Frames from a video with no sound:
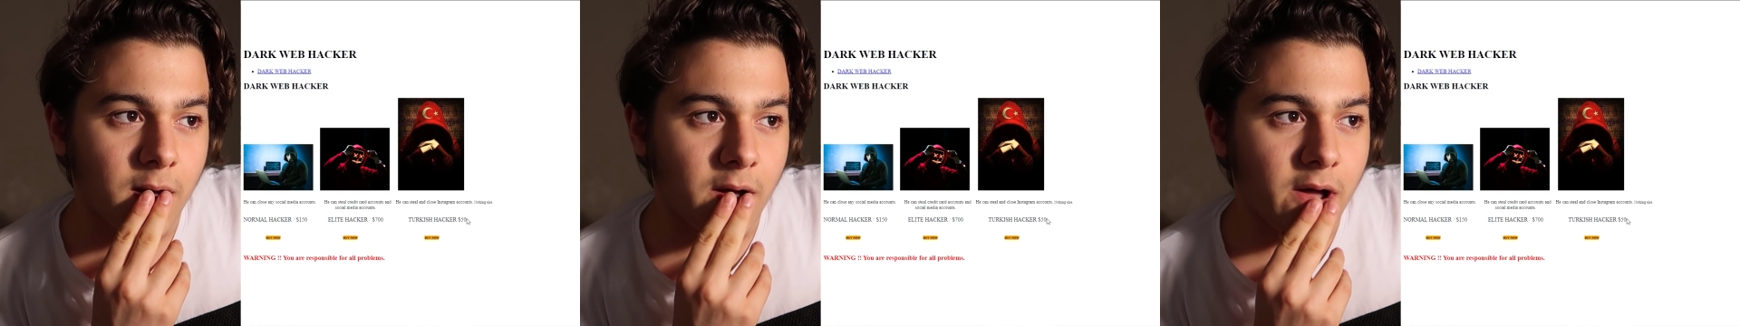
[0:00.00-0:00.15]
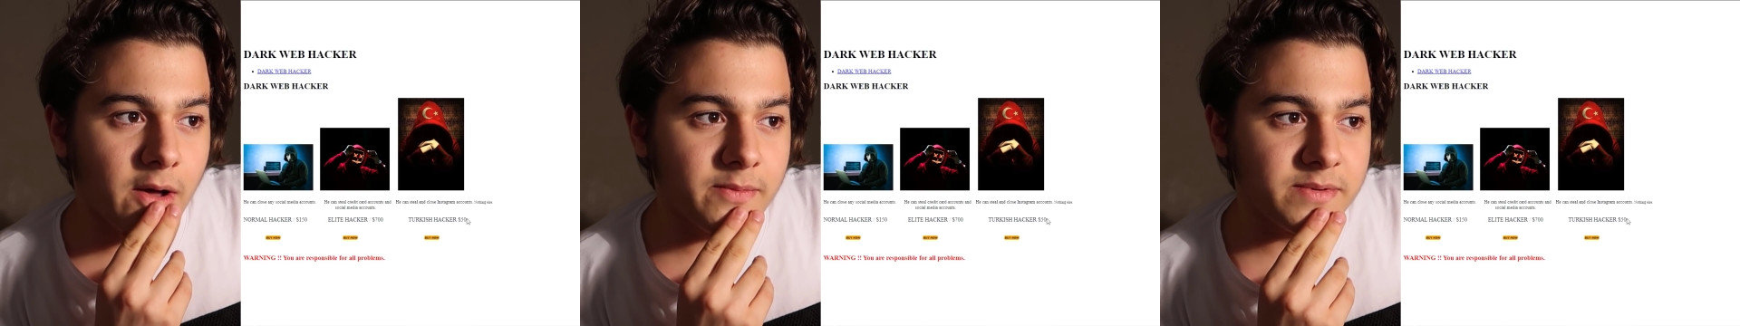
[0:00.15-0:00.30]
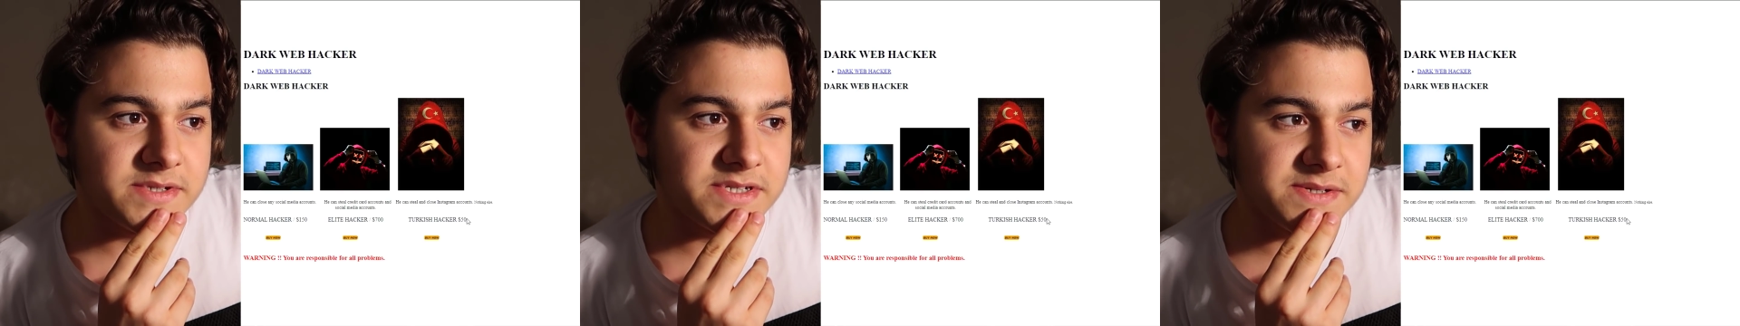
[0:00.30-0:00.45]

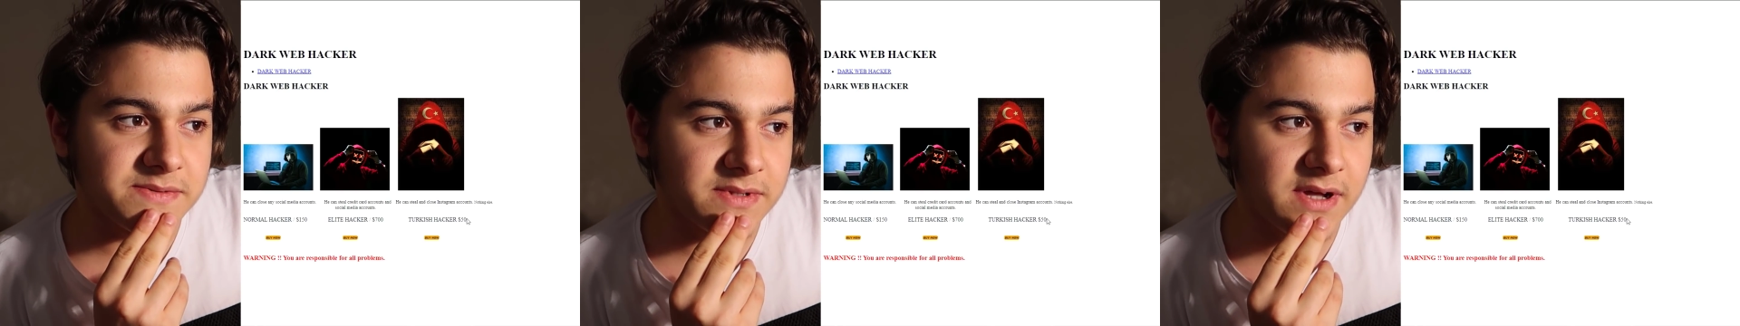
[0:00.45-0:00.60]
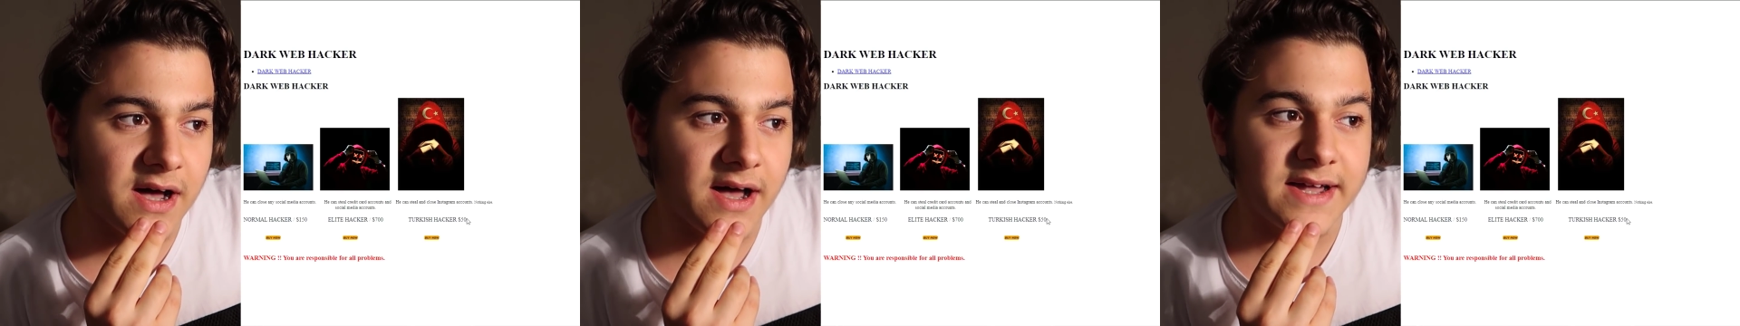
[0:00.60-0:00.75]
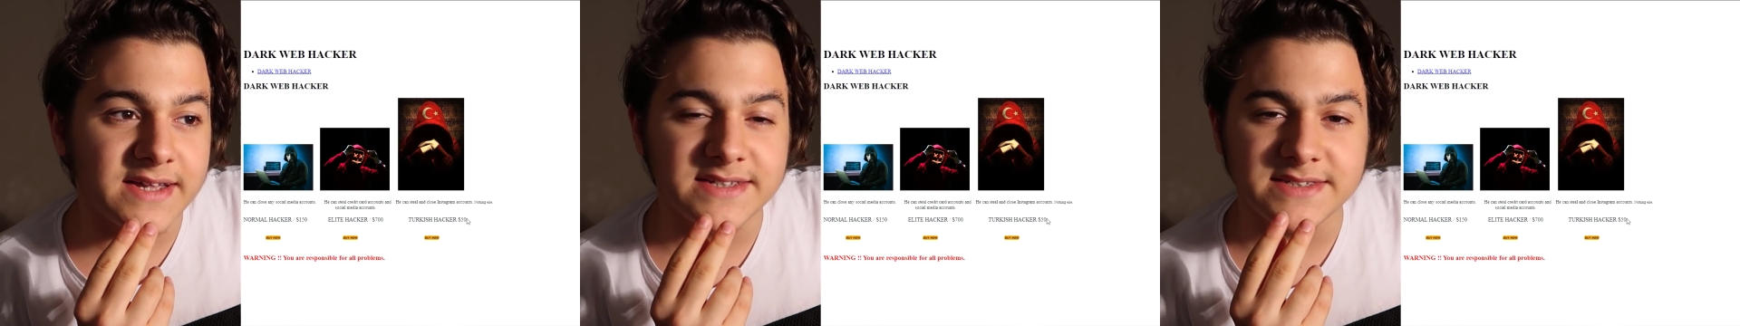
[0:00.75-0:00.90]
Abi
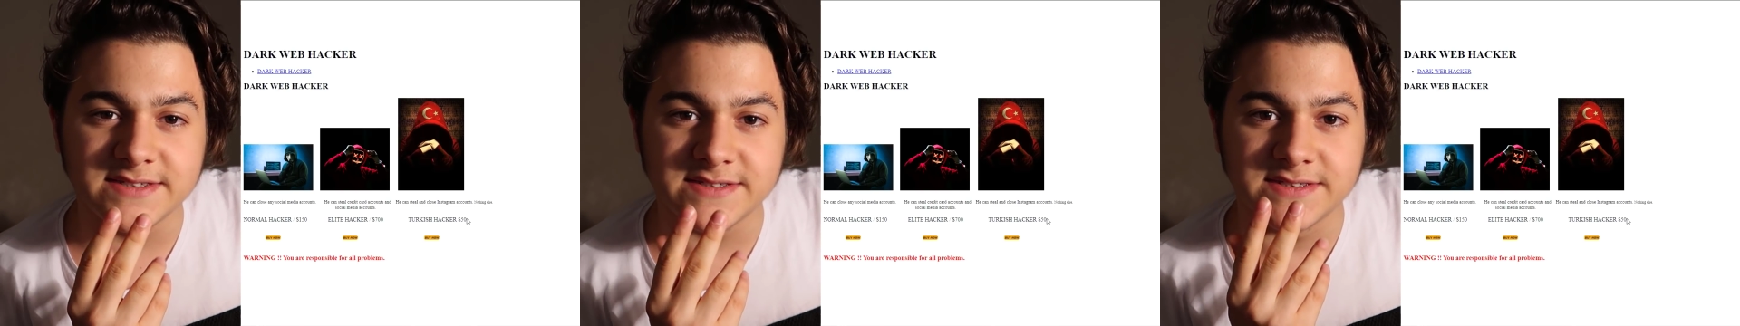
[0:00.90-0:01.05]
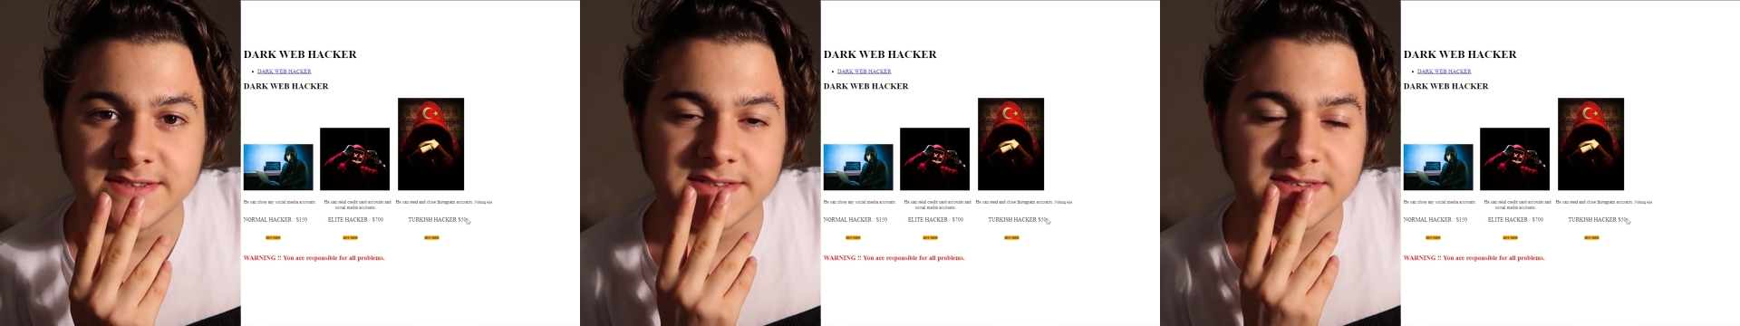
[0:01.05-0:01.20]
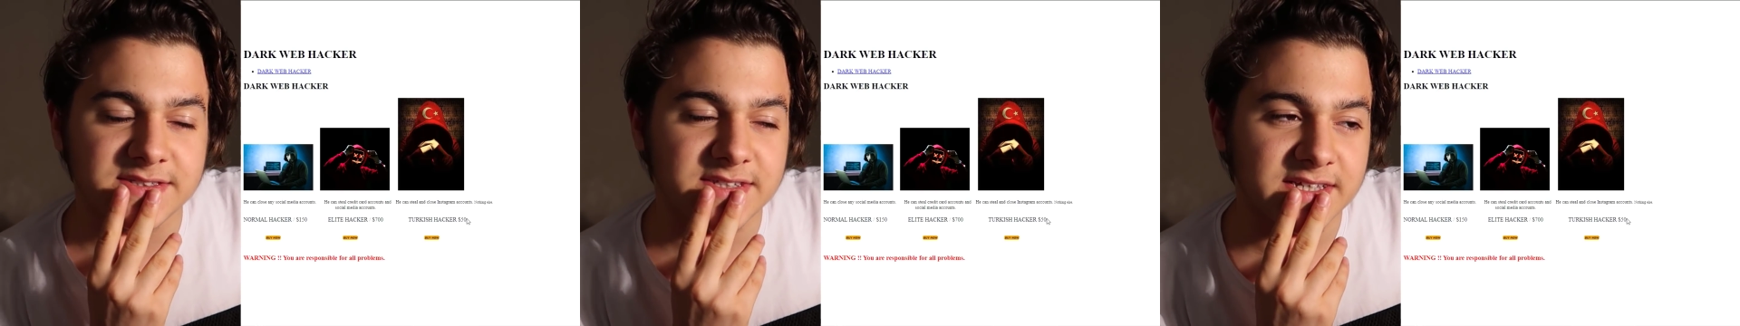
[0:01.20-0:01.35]
şimdi
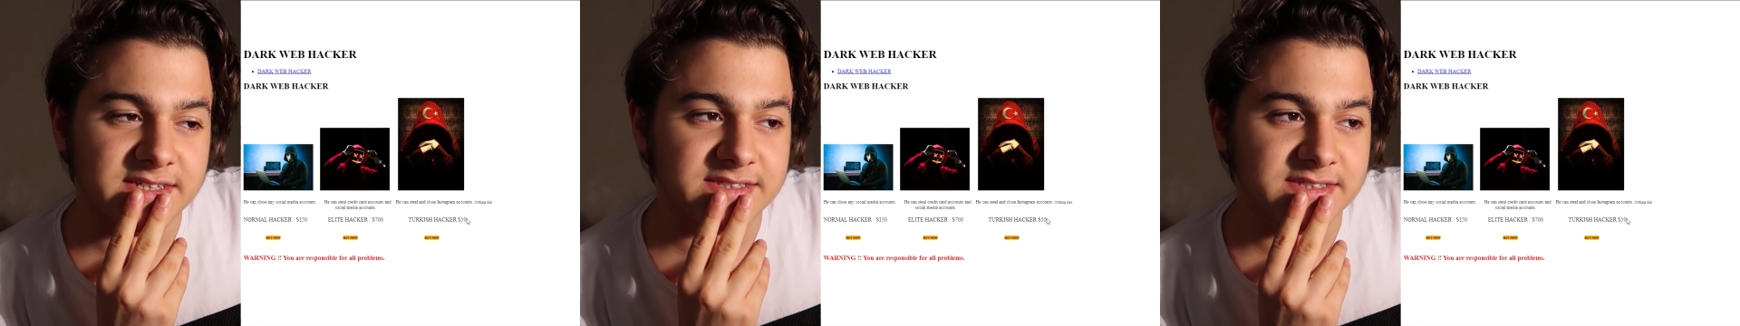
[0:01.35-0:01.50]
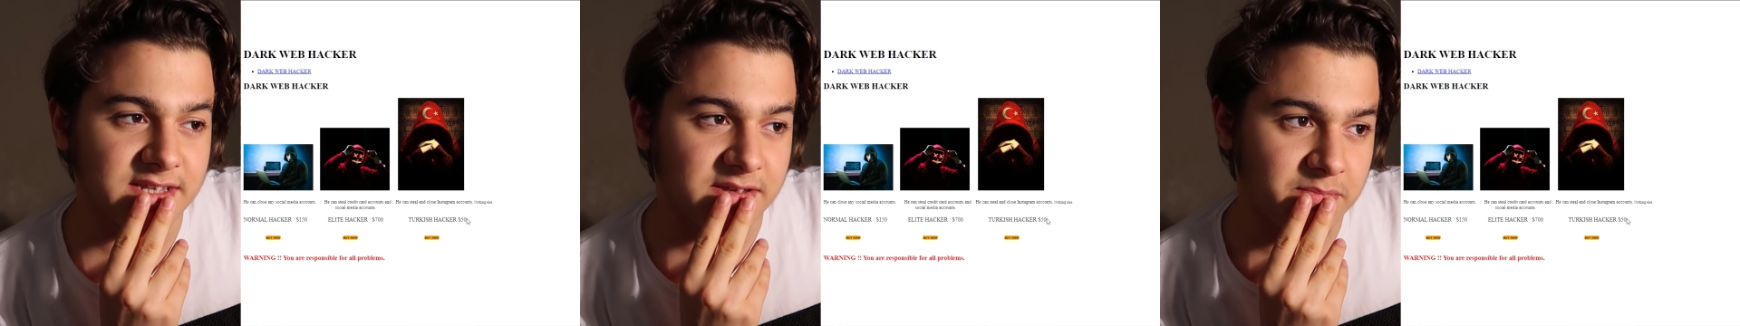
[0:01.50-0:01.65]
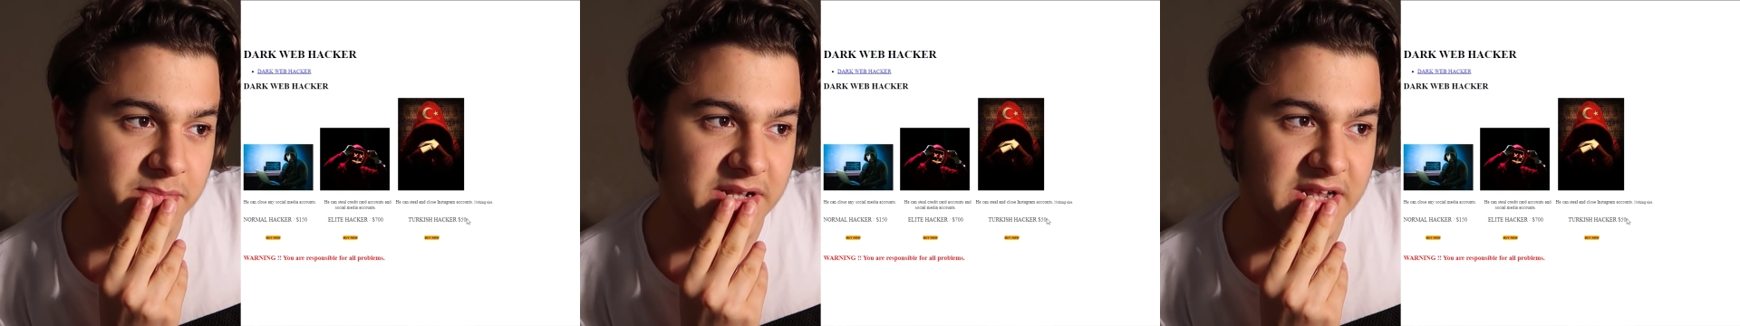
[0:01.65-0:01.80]
hangisini
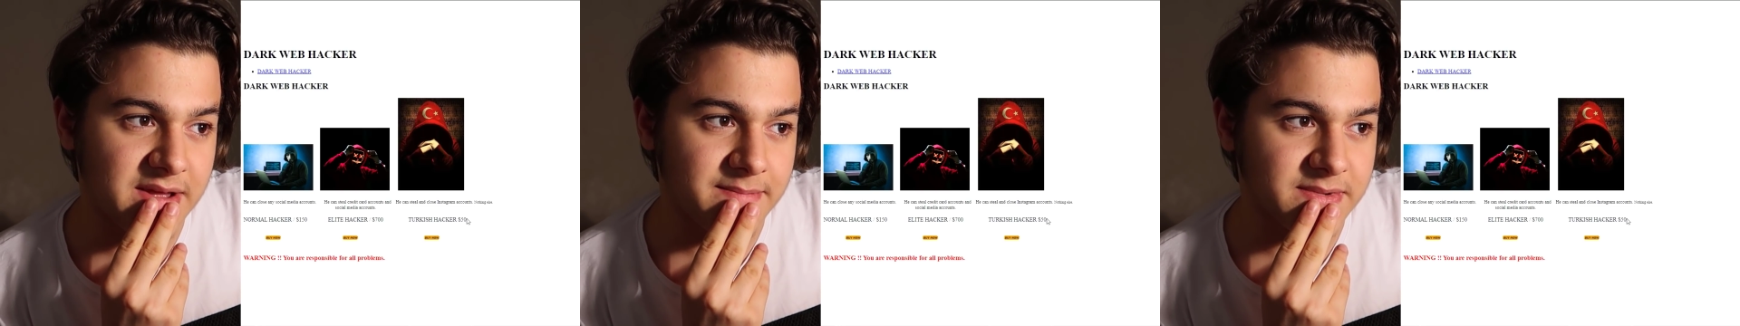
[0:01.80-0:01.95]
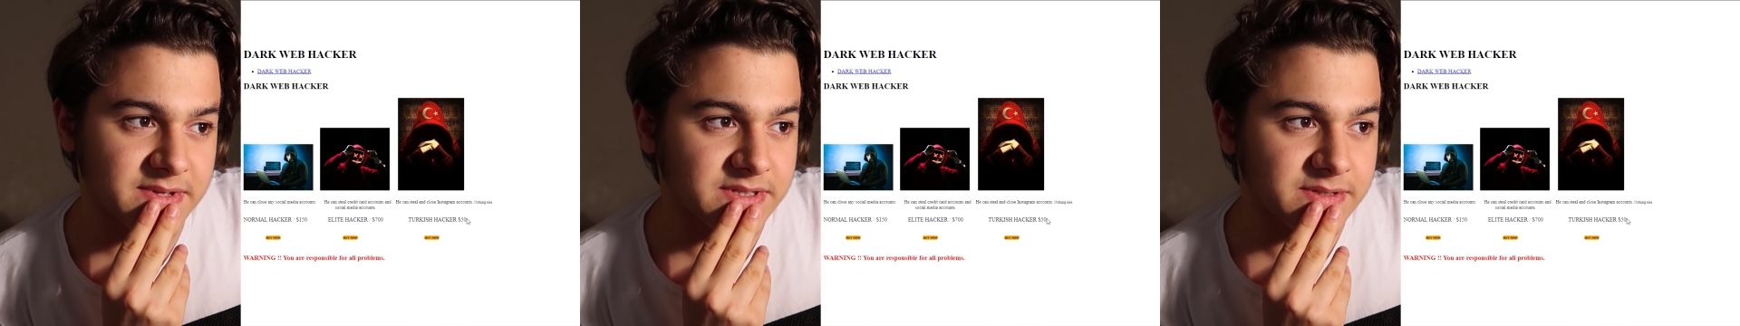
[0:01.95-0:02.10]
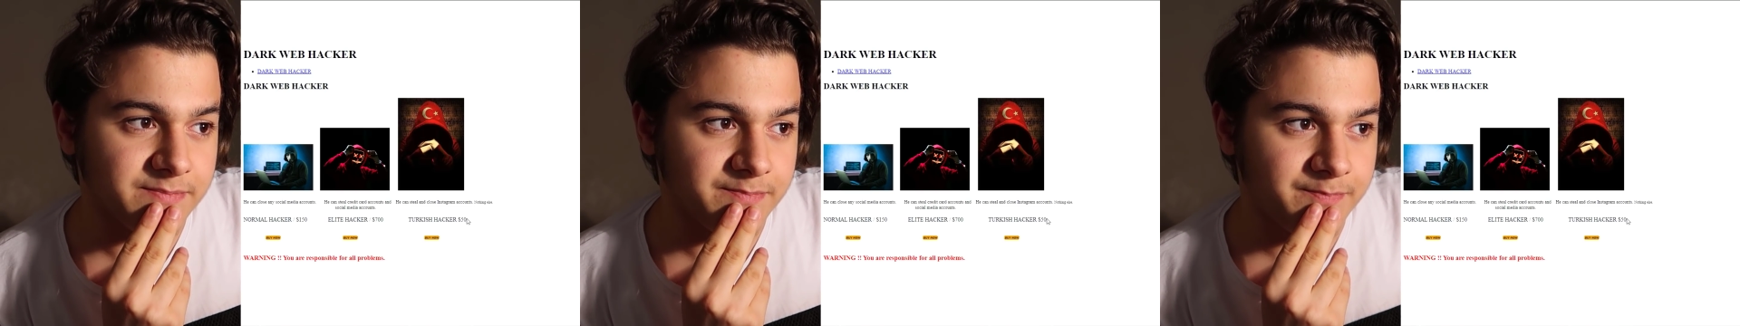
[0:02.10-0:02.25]
seçsek
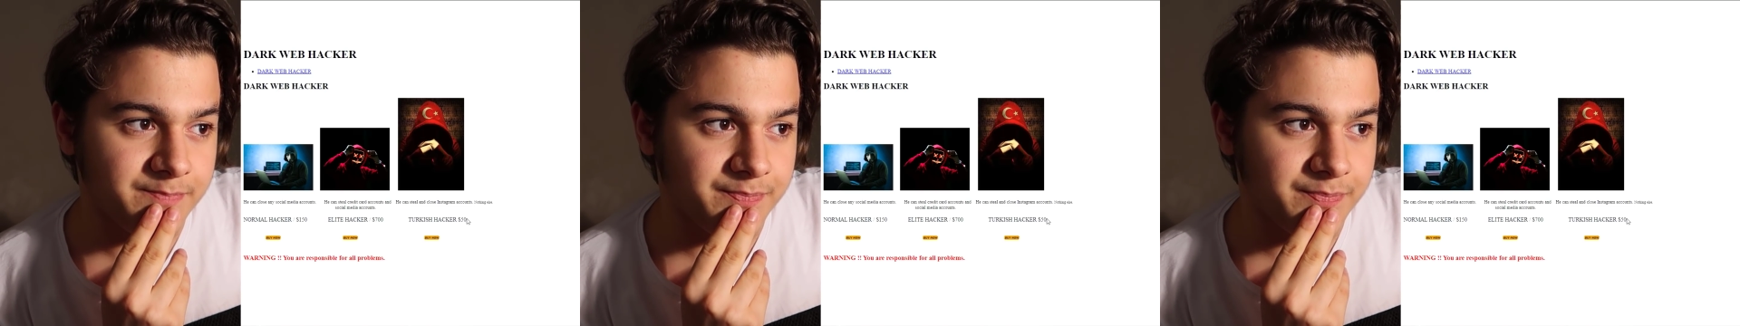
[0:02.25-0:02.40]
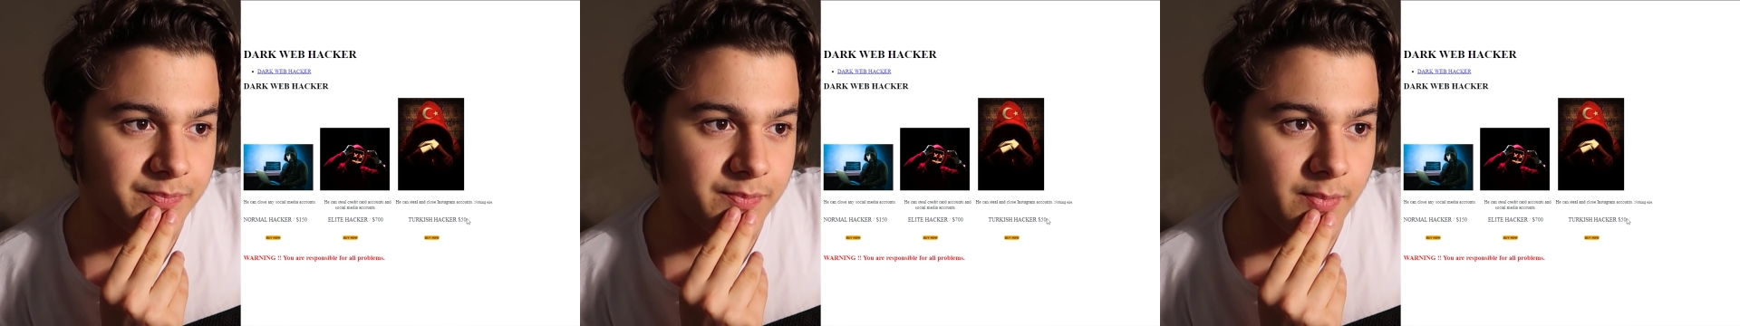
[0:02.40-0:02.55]
bilemedim.